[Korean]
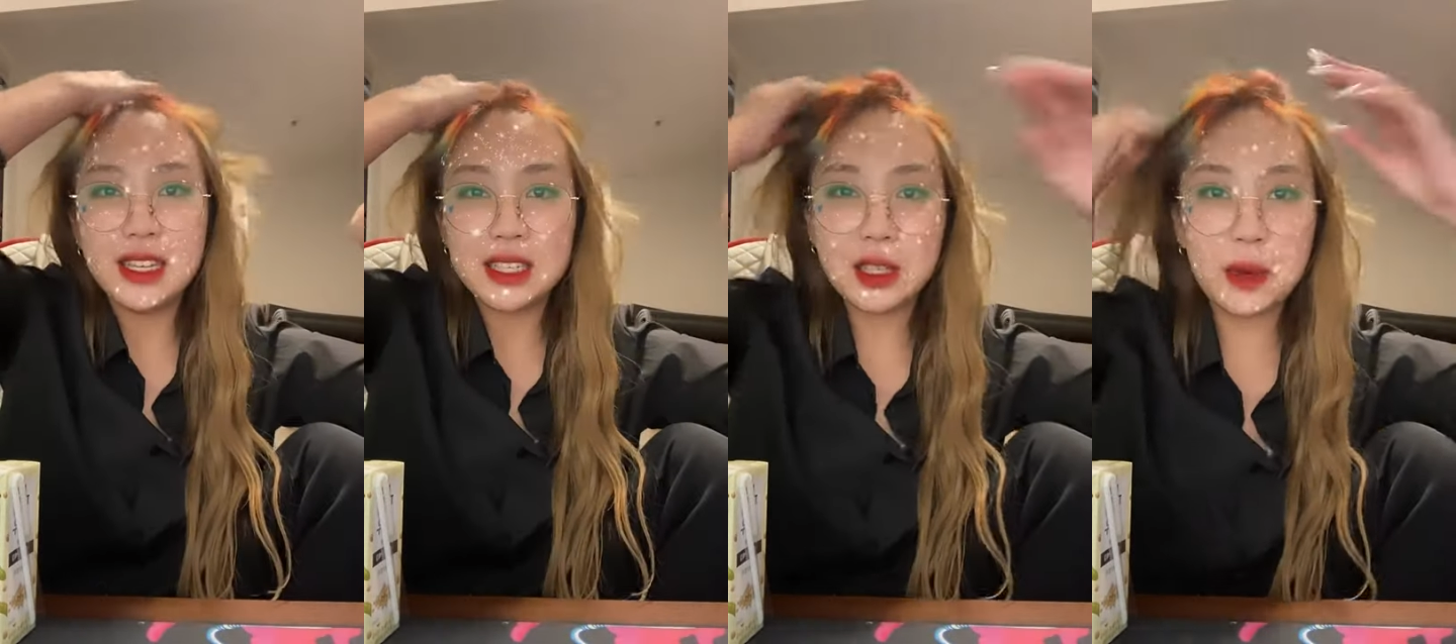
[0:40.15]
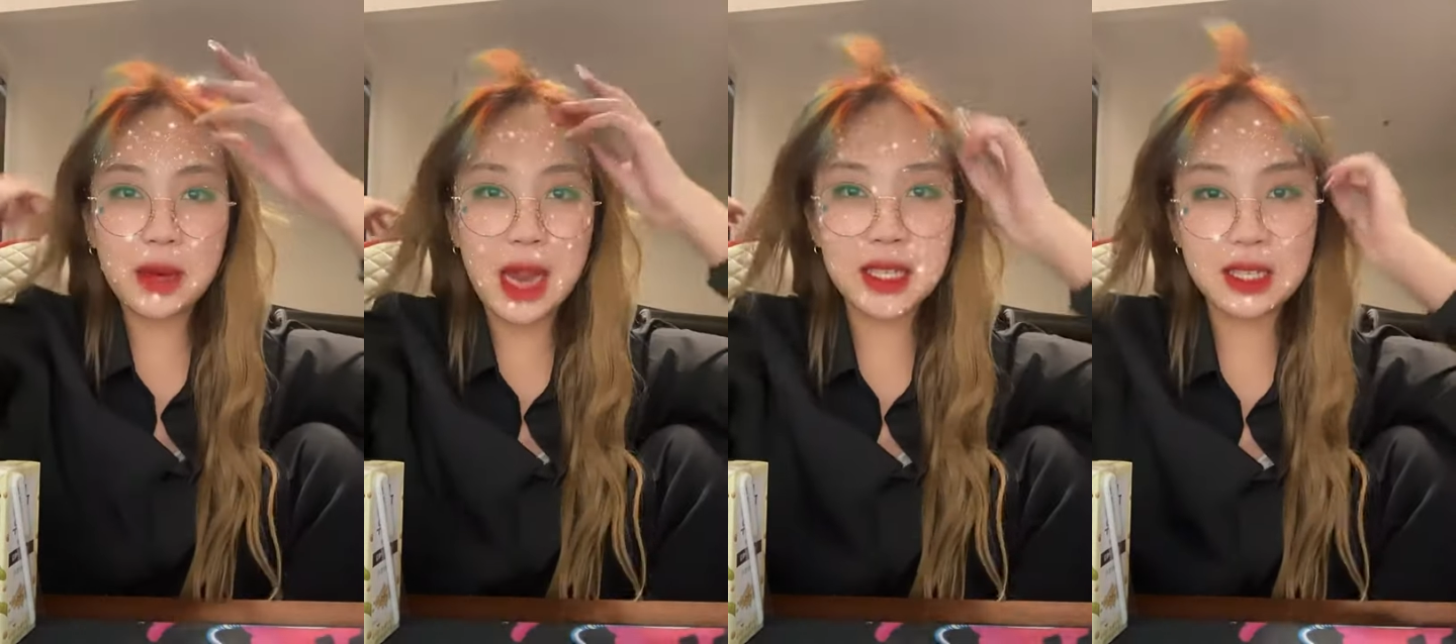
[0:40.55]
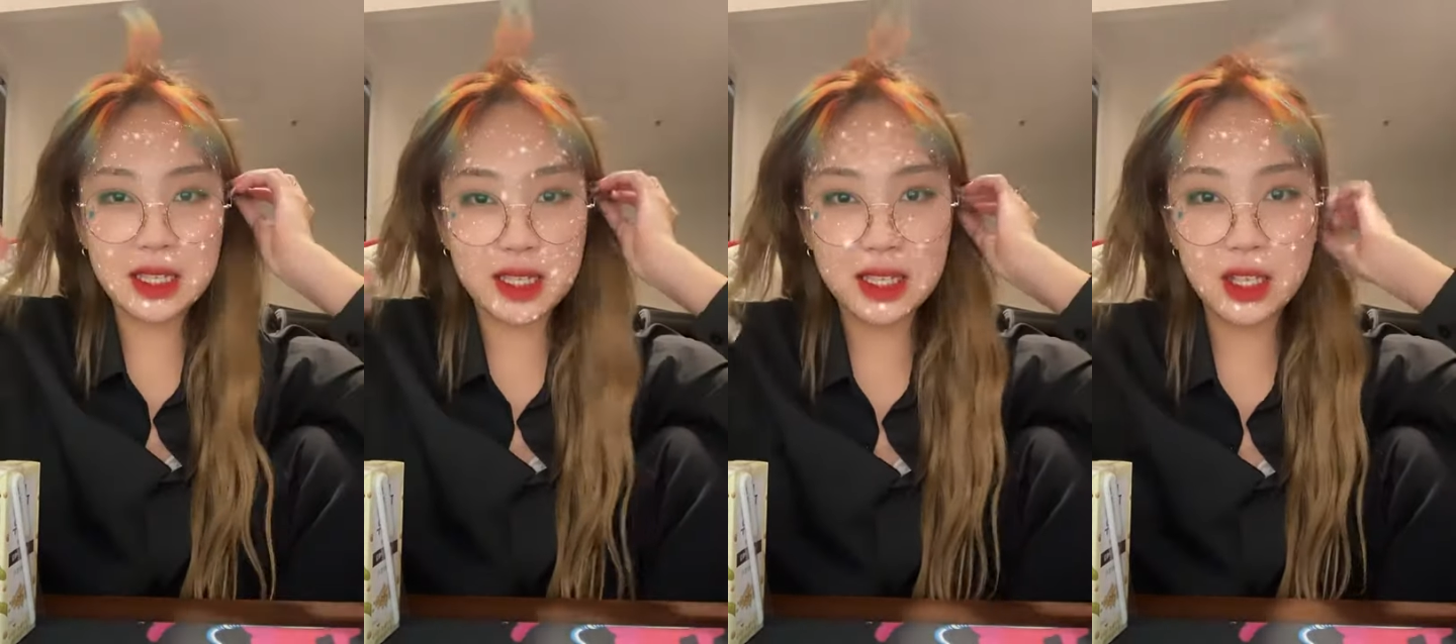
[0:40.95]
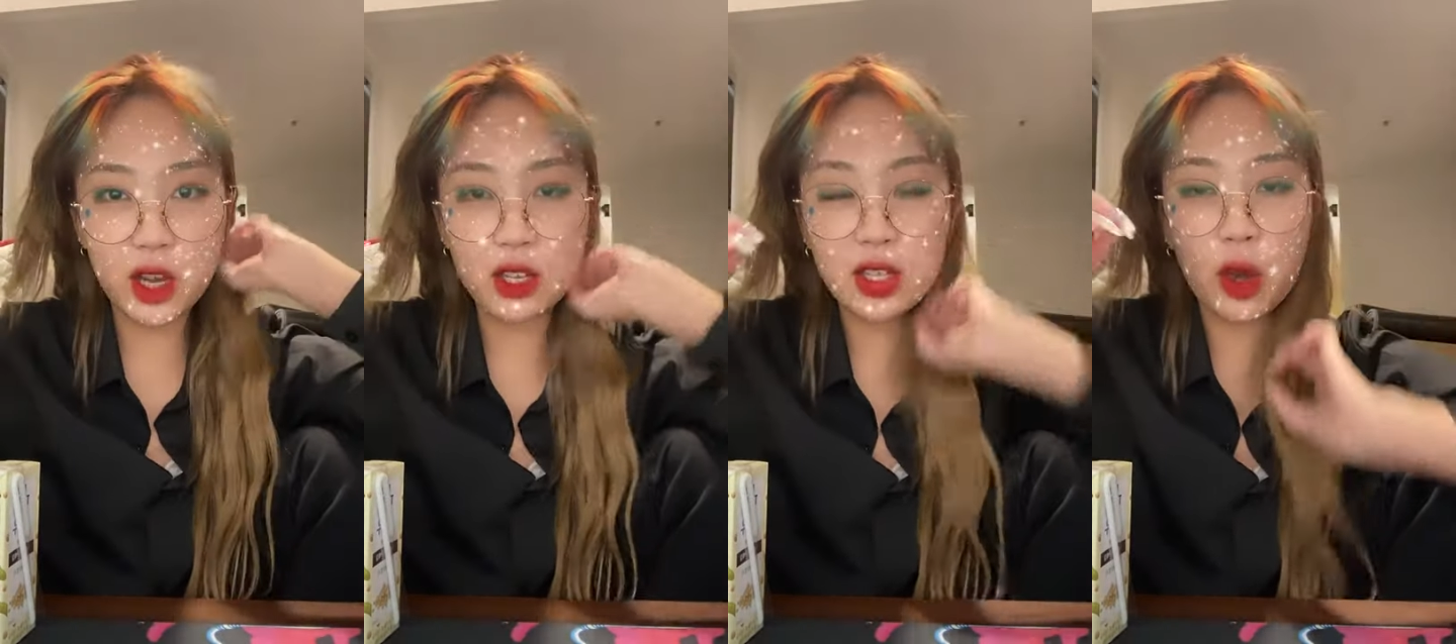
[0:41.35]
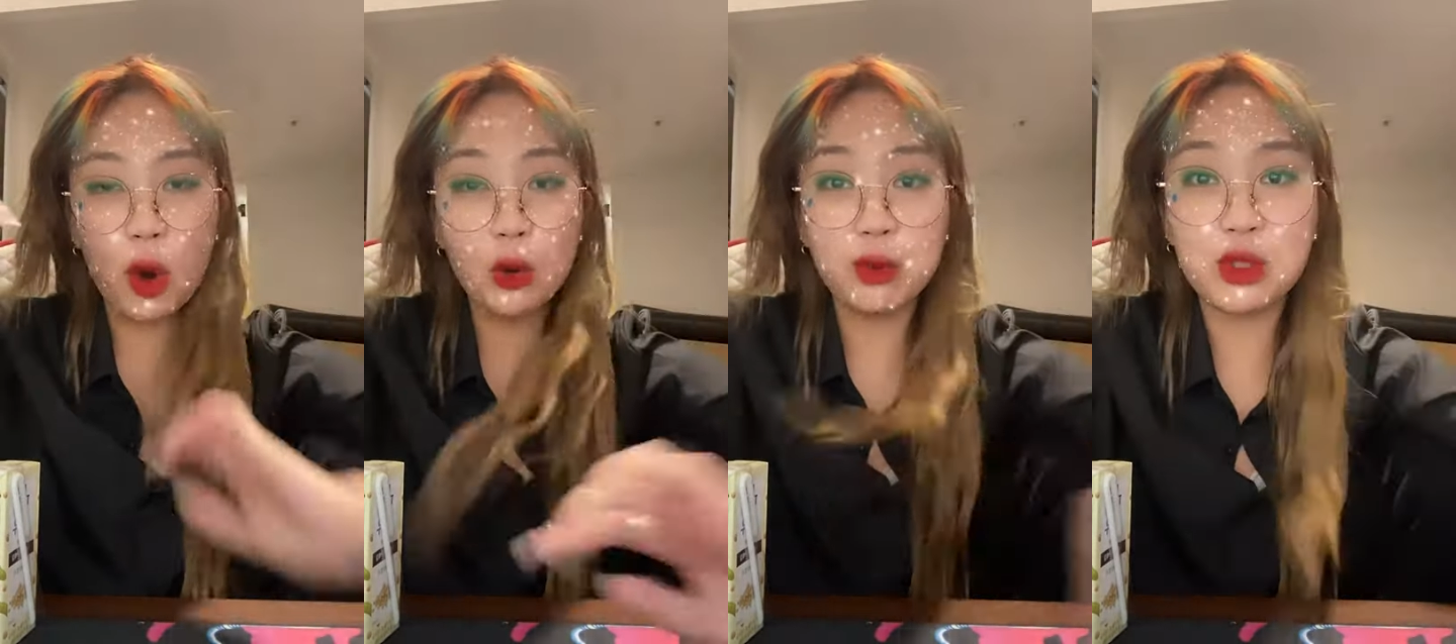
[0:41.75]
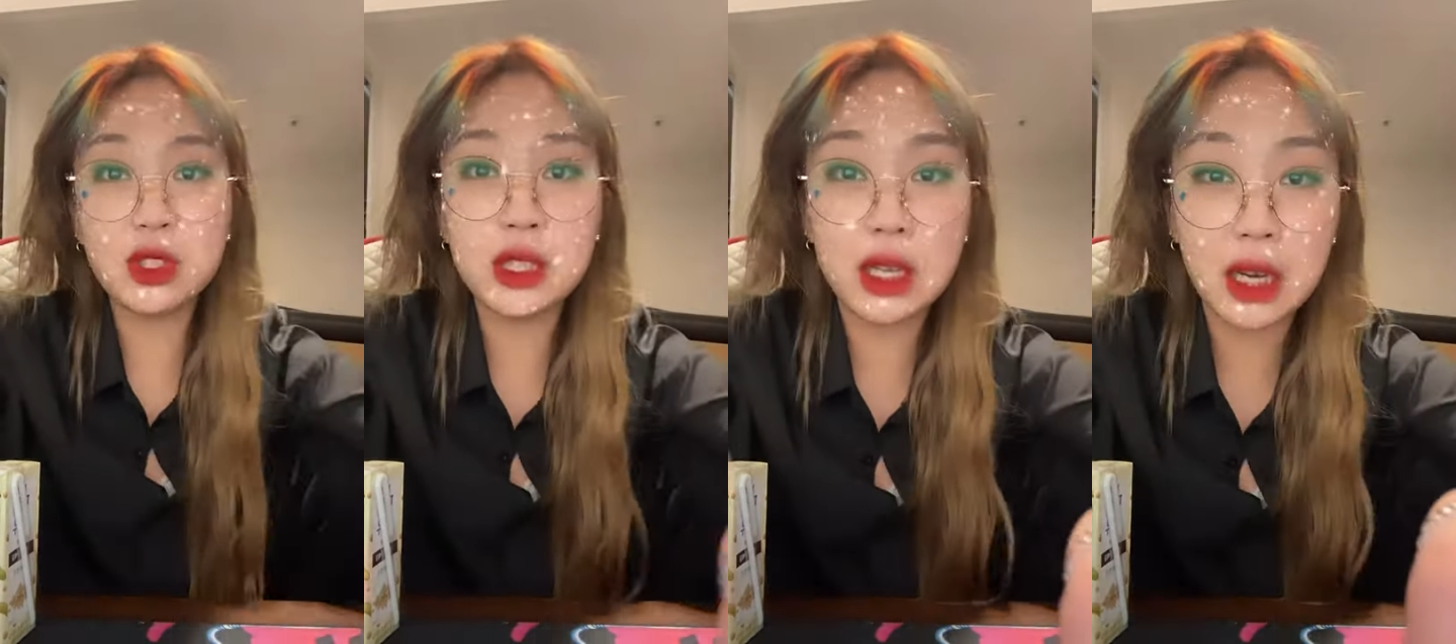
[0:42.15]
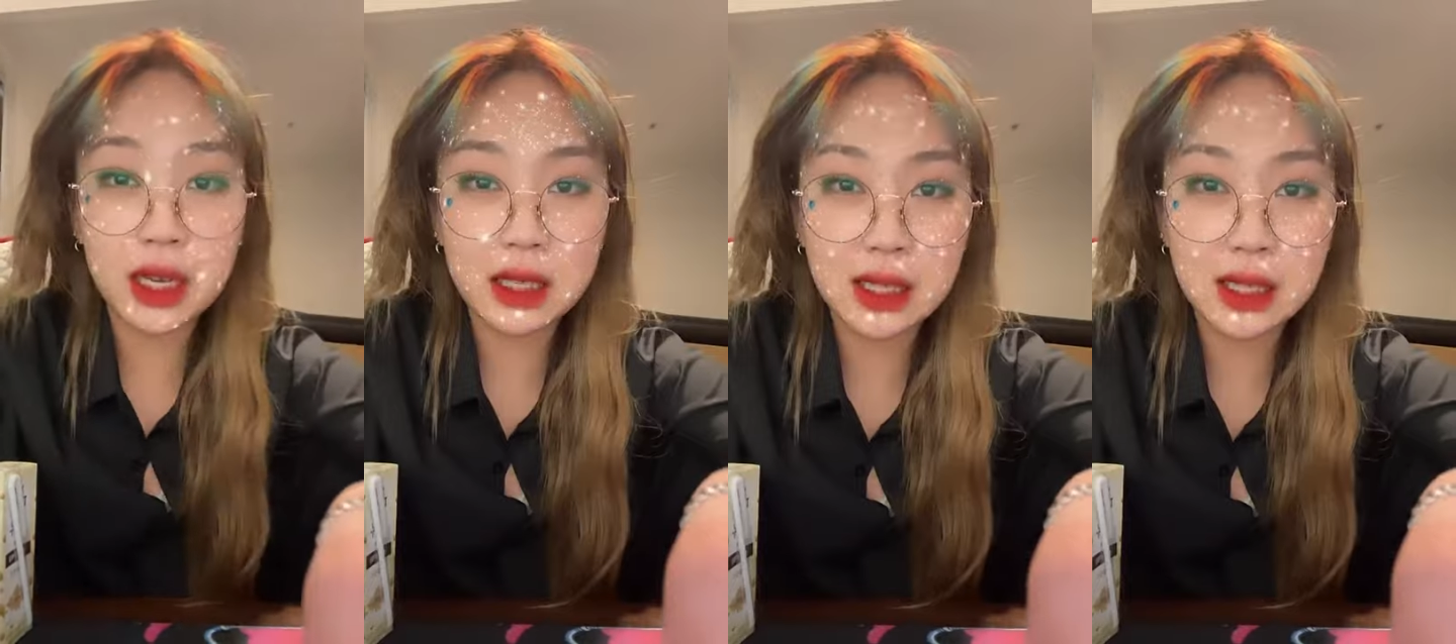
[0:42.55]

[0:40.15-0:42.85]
What's up, guys? This is 영지. 어우, 무슨 일이야.